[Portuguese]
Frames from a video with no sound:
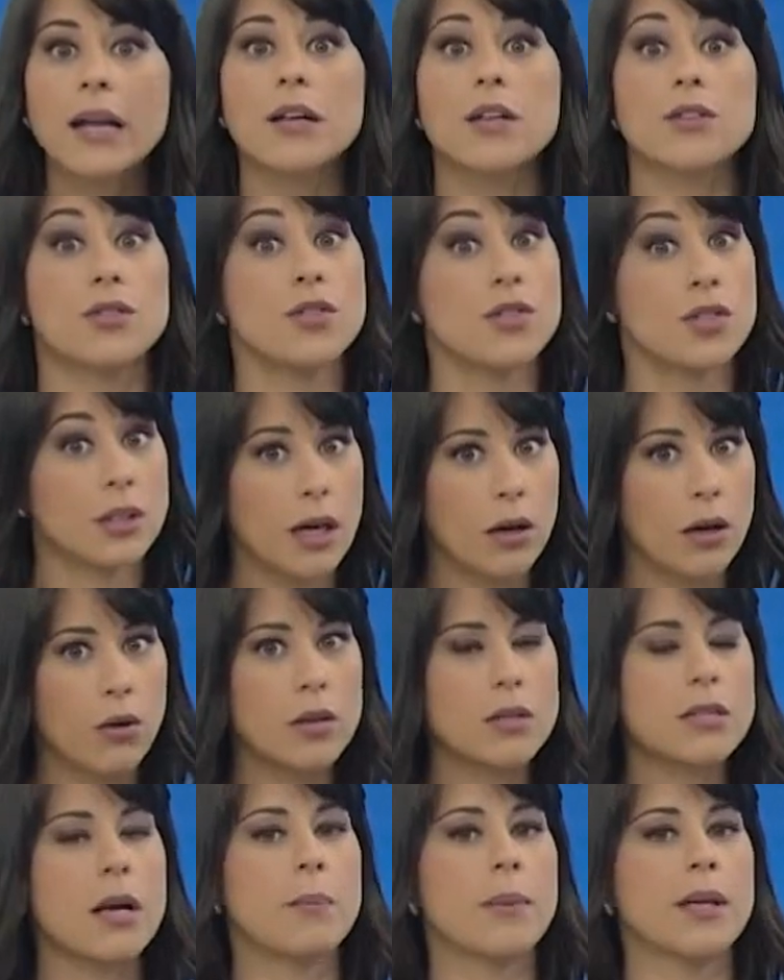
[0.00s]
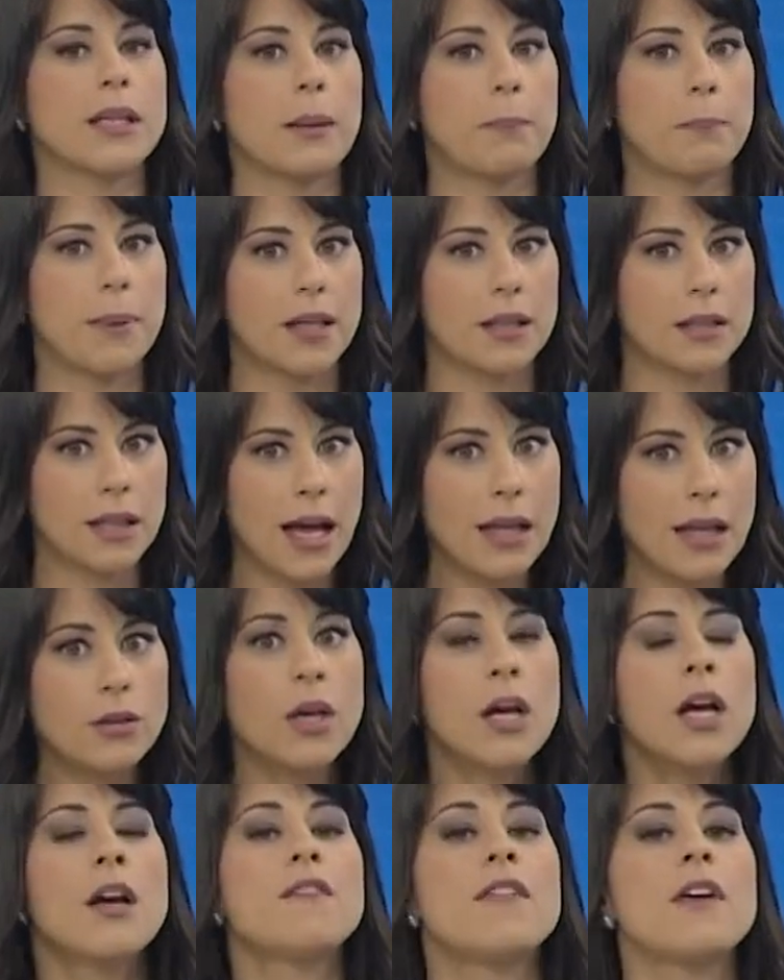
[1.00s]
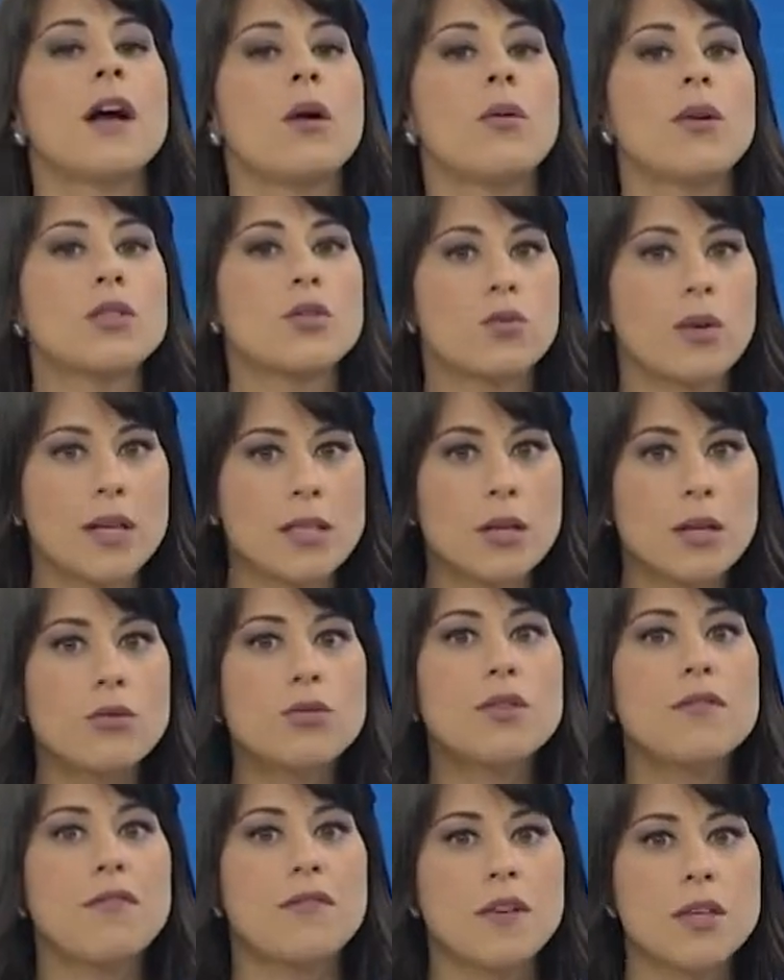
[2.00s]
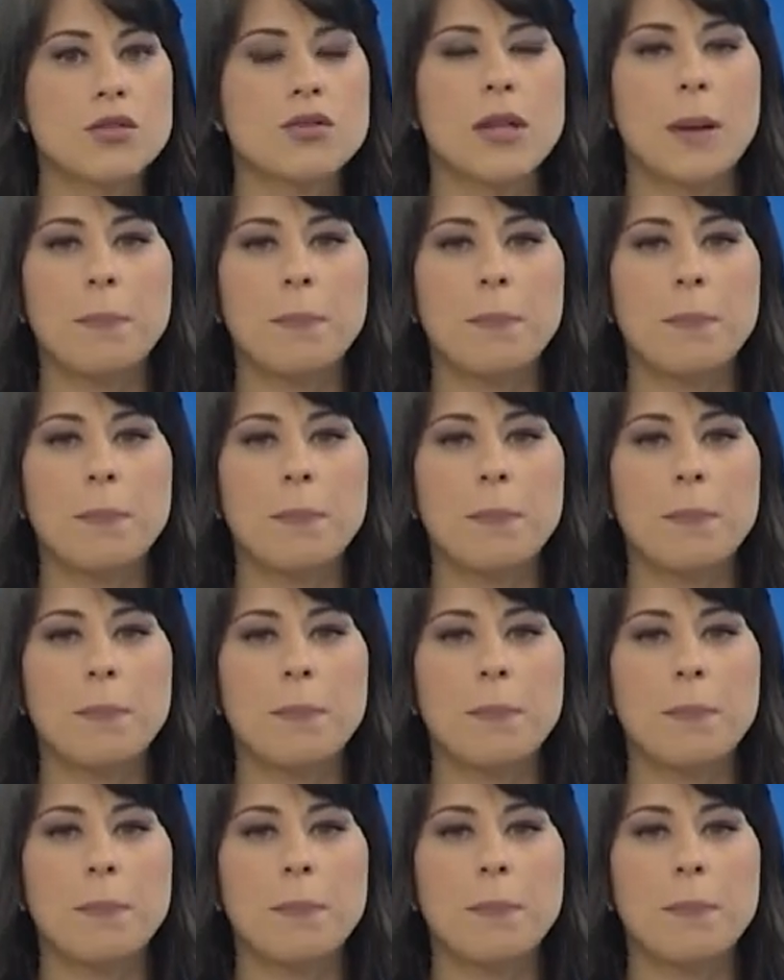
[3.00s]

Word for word: E a gente que está com o orçamento apertado fica com a situação difícil, né?